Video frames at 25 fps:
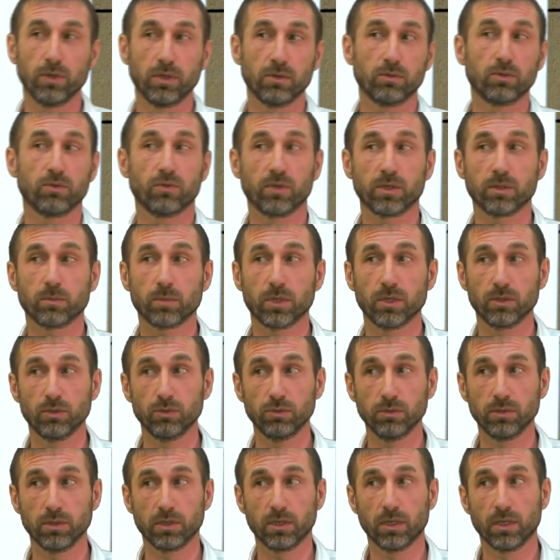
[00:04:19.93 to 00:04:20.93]
Вот в этом
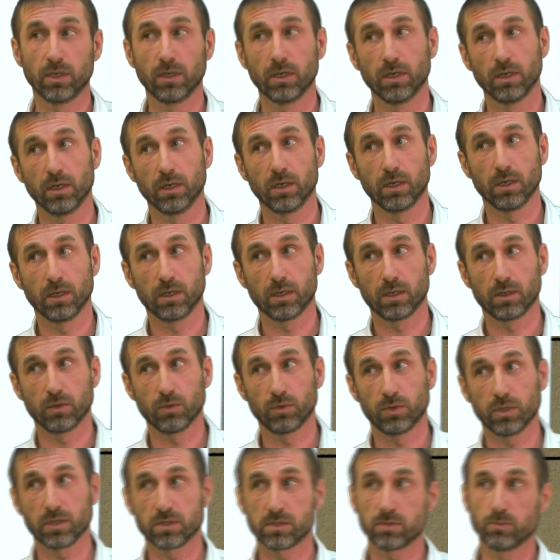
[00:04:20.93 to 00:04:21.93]
году угу.
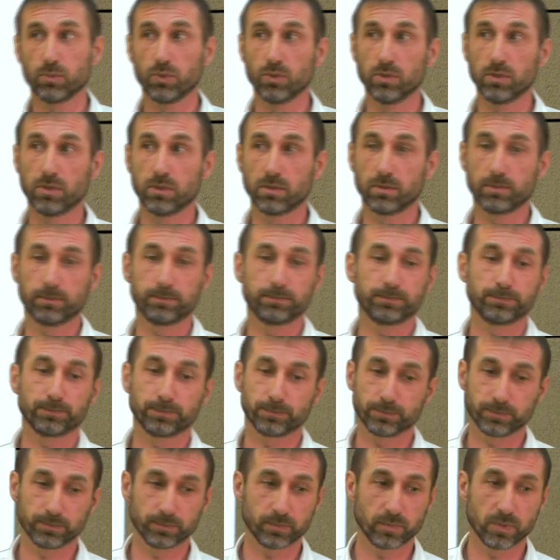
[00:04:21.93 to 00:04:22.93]
у нас будет
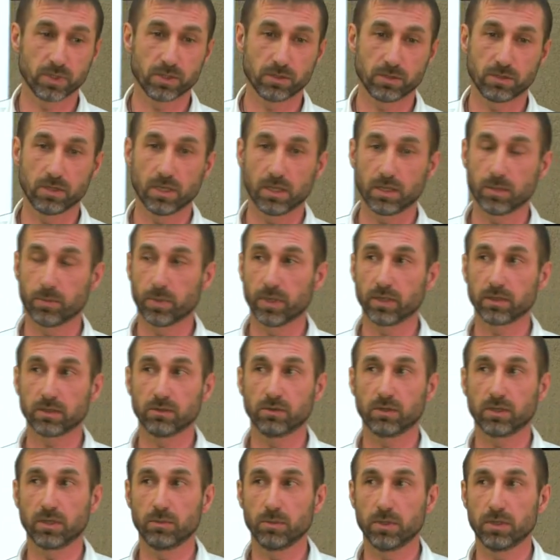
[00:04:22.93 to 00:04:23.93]
заседание проектного
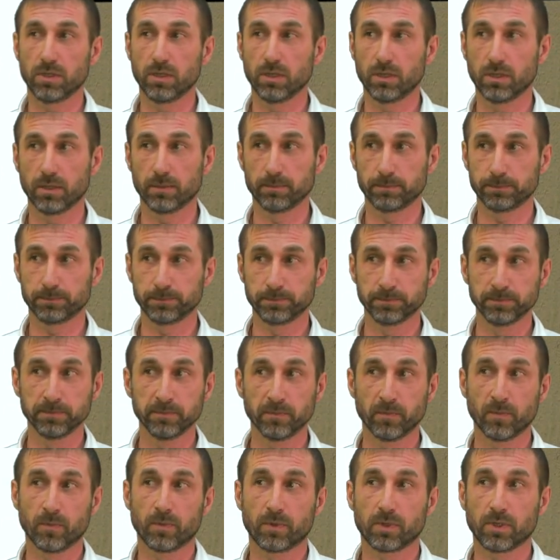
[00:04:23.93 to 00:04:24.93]
комитета,
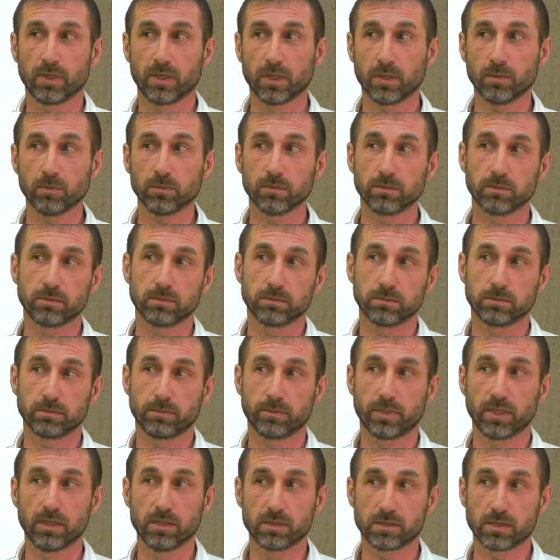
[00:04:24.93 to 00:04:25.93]
где нам
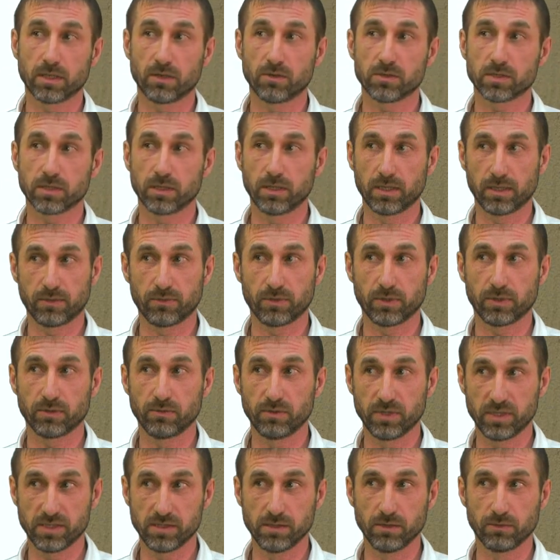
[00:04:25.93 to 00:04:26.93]
предоставится график
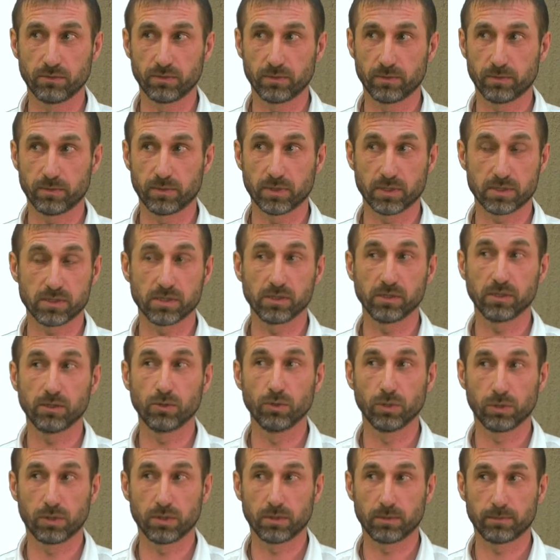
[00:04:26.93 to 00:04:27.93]
выездов на целый
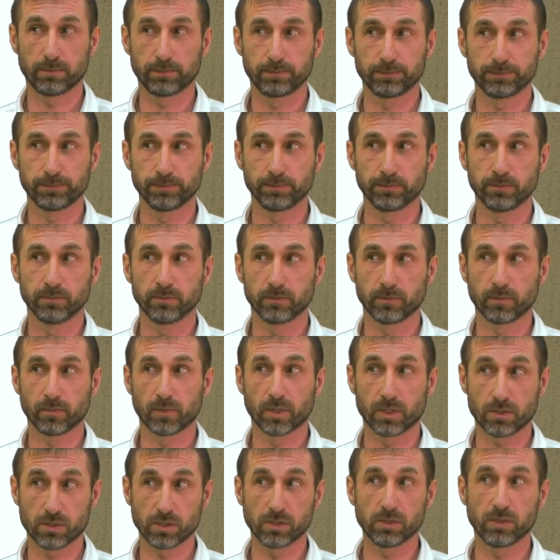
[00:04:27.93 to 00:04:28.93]
год угу.
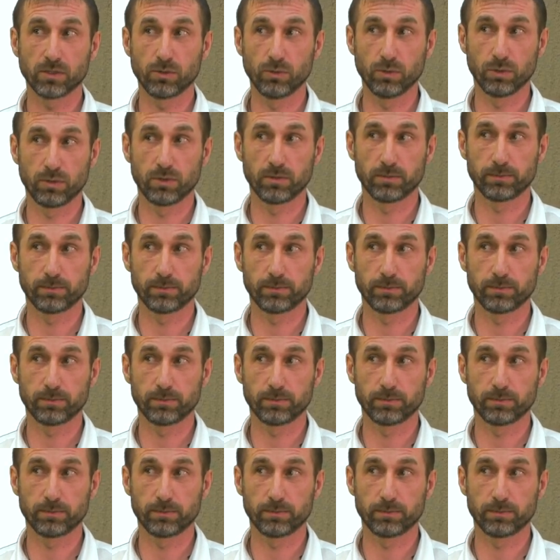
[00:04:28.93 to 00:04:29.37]
на целый год.